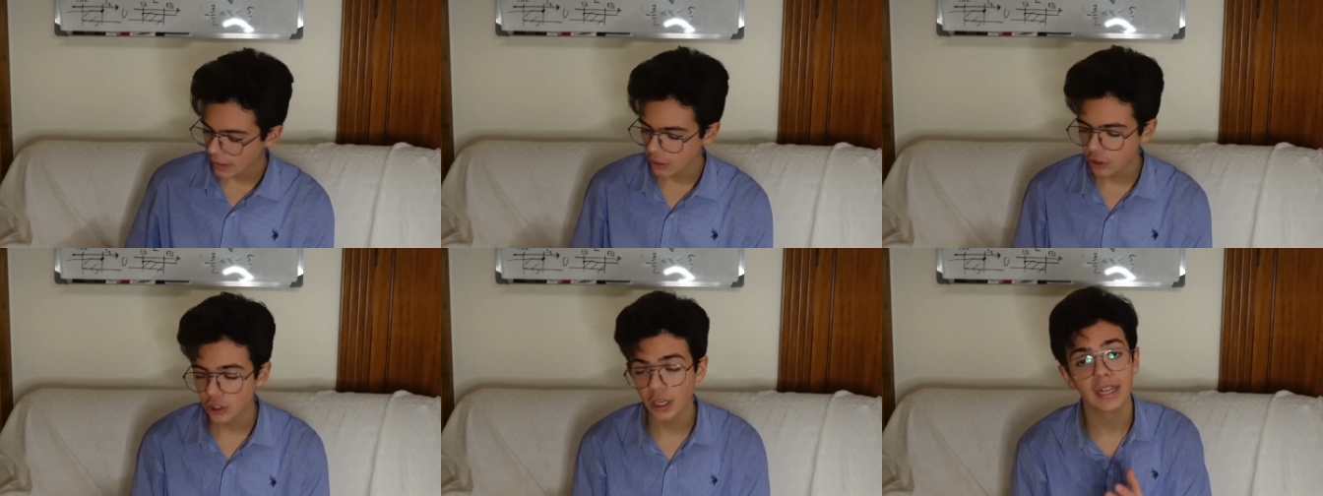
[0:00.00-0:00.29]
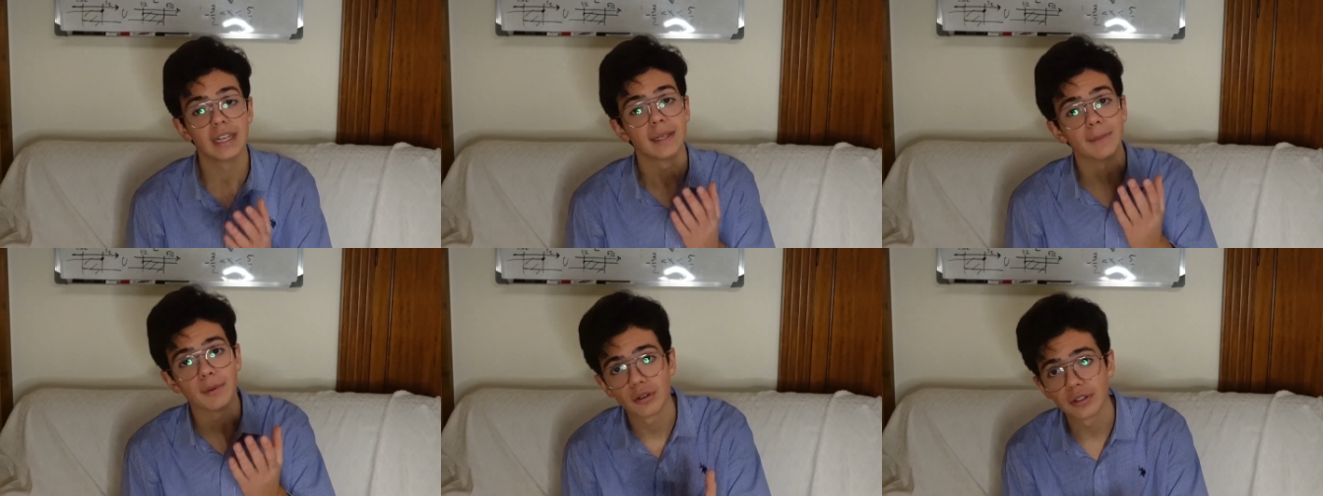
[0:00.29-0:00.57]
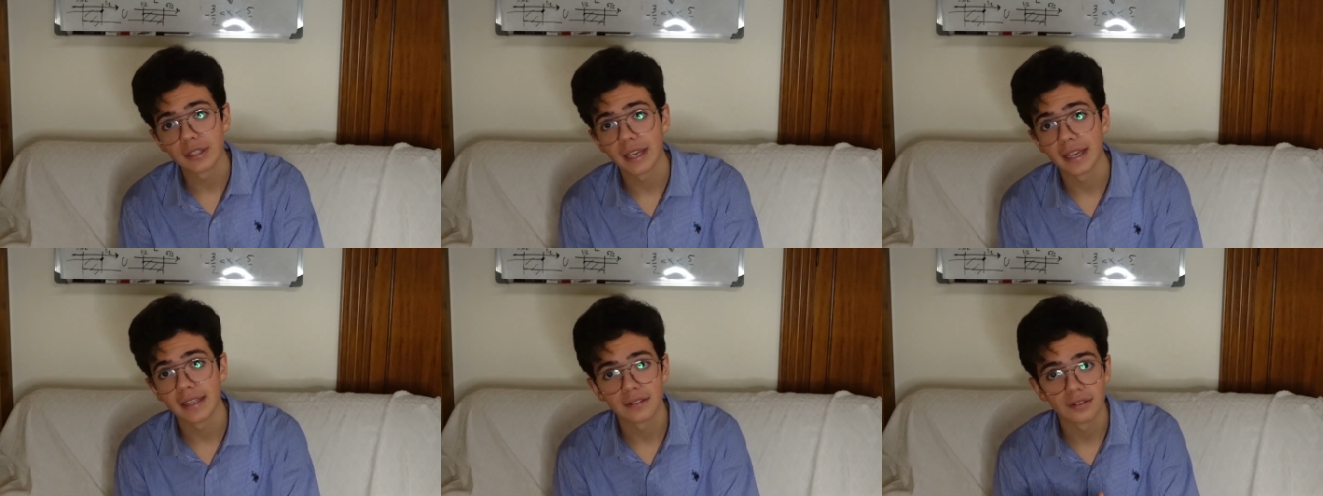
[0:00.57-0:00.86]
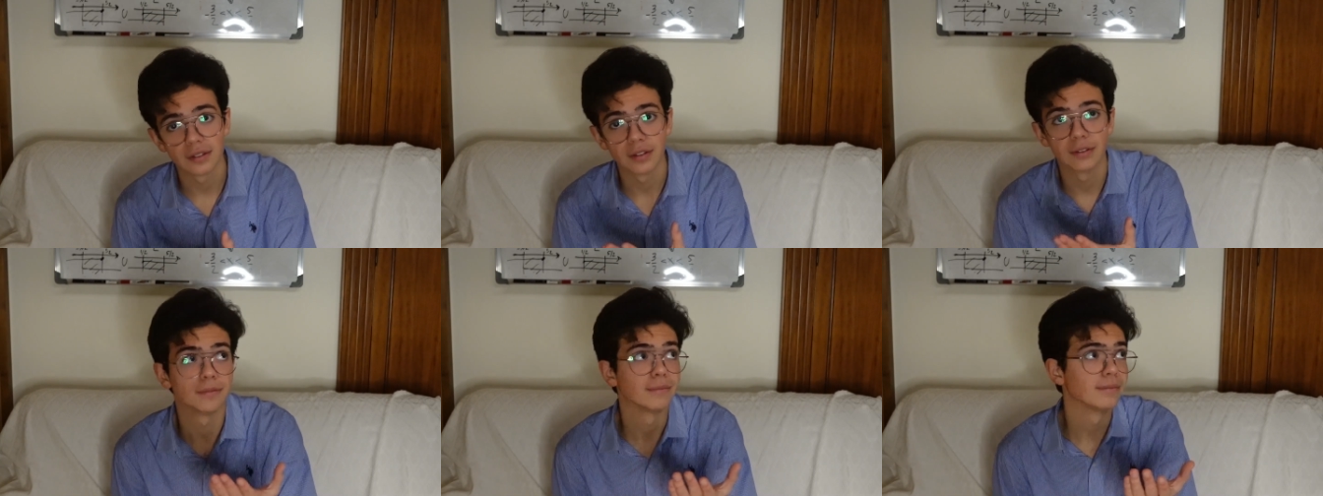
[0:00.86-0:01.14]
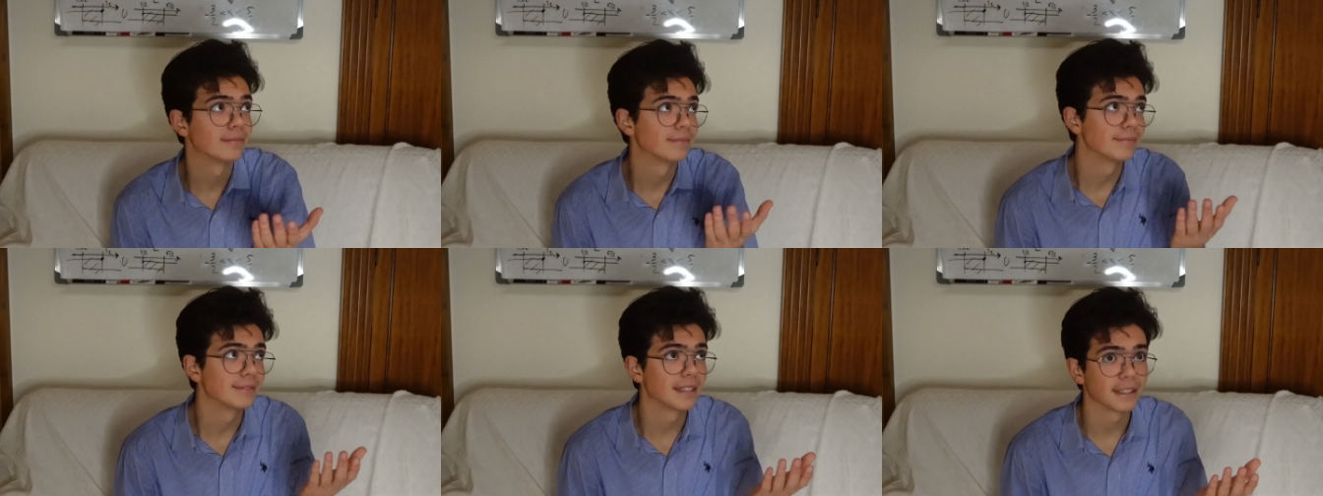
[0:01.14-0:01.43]
c'è il libro sesto,
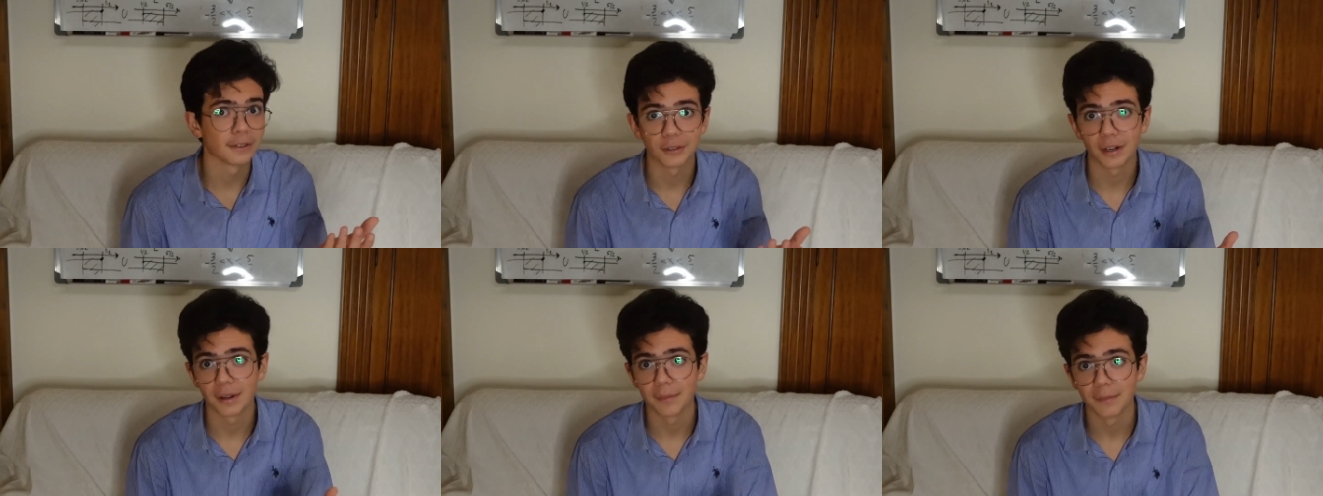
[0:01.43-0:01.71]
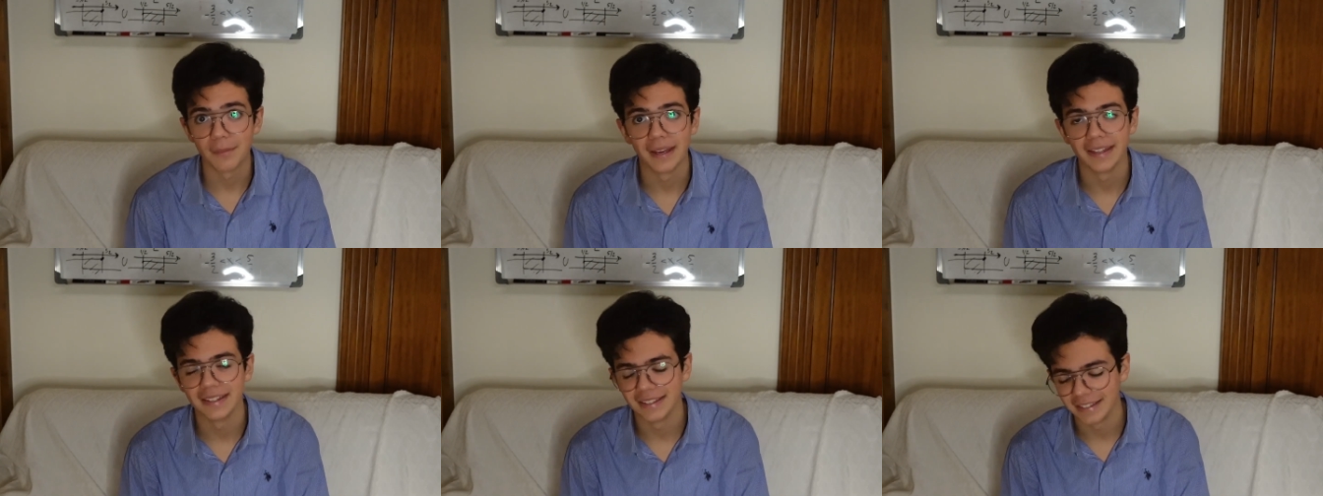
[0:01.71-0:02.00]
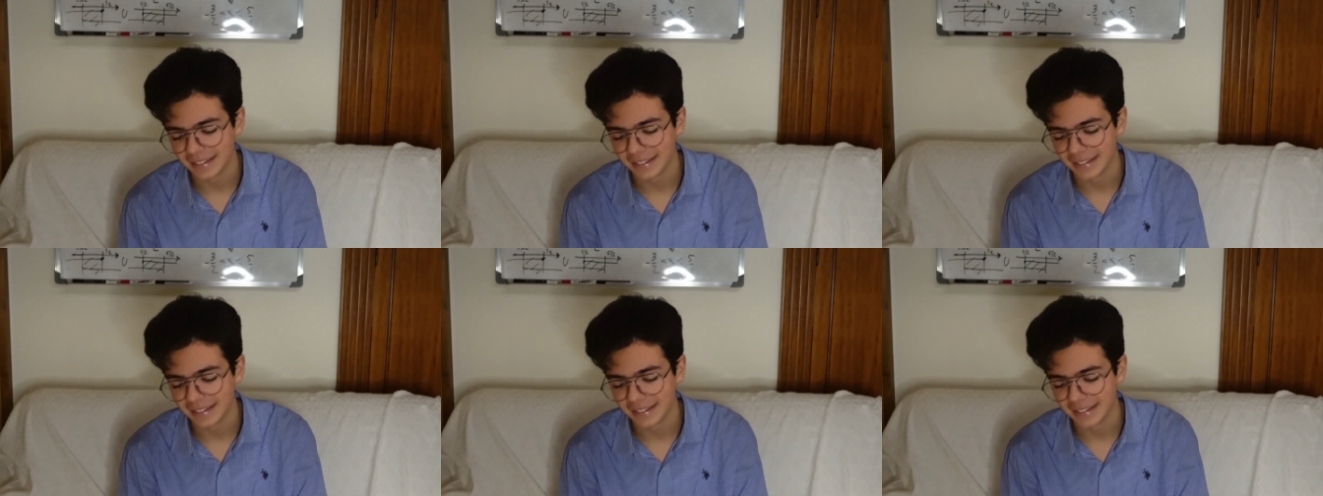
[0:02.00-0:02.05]
naturalmente.